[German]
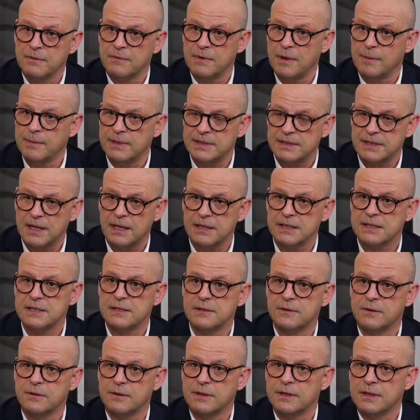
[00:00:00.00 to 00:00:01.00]
Wir haben jetzt ganz
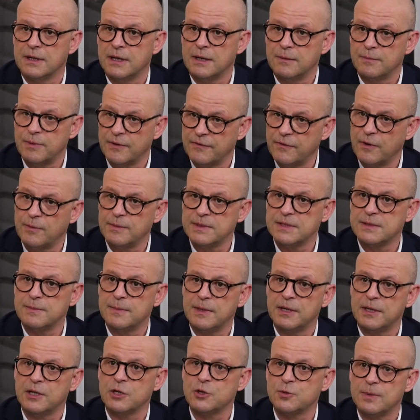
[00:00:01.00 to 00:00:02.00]
neu ein Performance
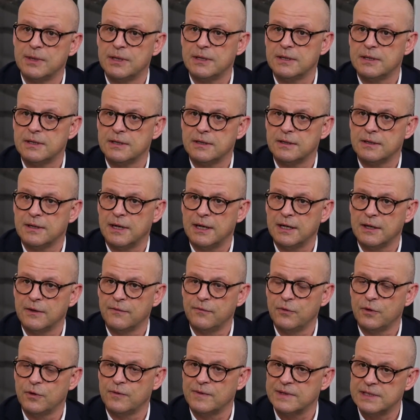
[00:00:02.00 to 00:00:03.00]
Management äh,
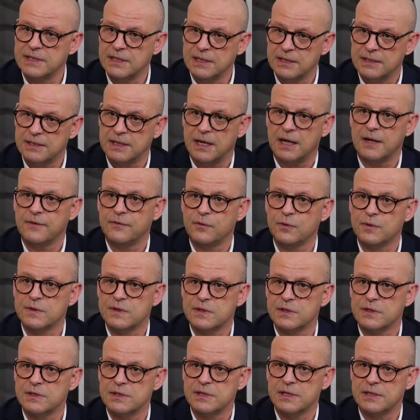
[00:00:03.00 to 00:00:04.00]
eingeführt, was digital
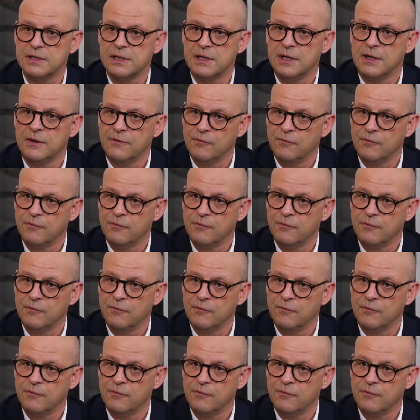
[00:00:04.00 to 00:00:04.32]
funktioniert,